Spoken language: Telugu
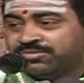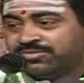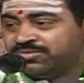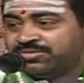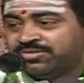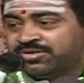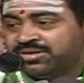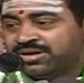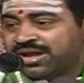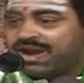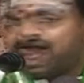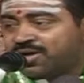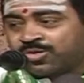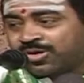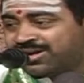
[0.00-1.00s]
మనం
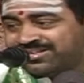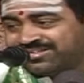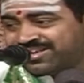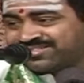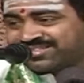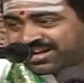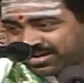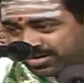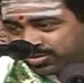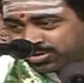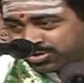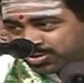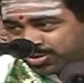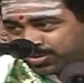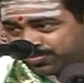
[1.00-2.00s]
వేళాకోళం చేస్తాం
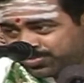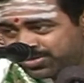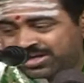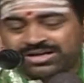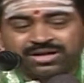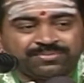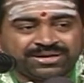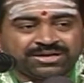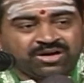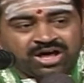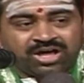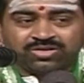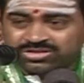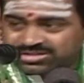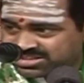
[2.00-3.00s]
కానీ కొంచెం క్లుప్తంగా
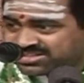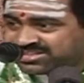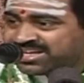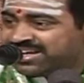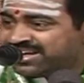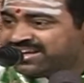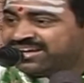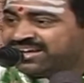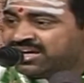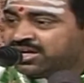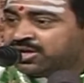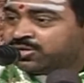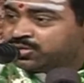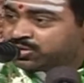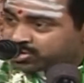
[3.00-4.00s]
మనం ఆలోచిస్తే
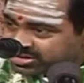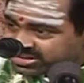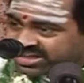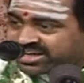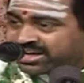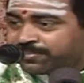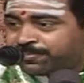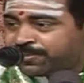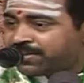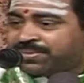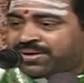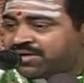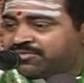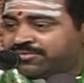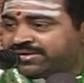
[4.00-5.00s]
ఋతుచక్ర
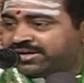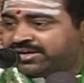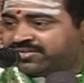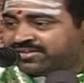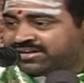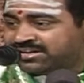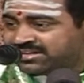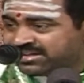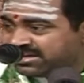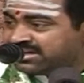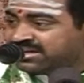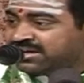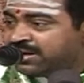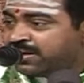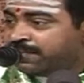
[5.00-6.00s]
ప్రభావం
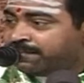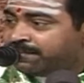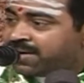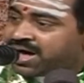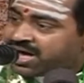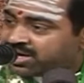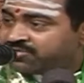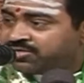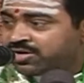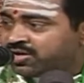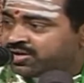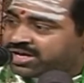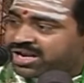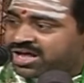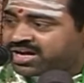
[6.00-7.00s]
అనేటువంటిది
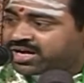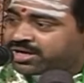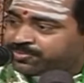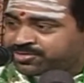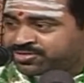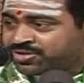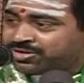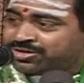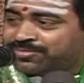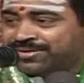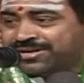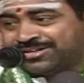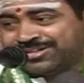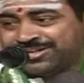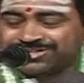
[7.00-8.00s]
మానవుల్లో ఎలా
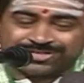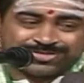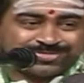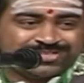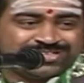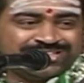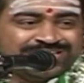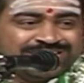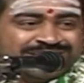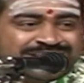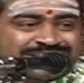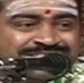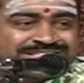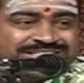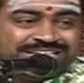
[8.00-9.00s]
కనిపిస్తుందో మనకు తెలుసు
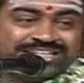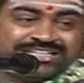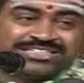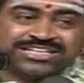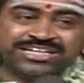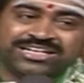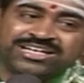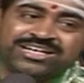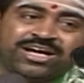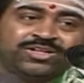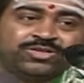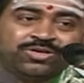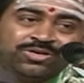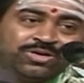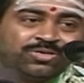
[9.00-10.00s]
స్త్రీ
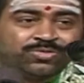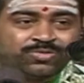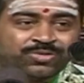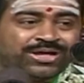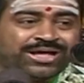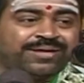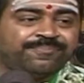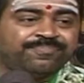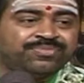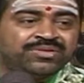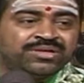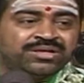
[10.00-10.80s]
శరీరాదుల్లో కూడా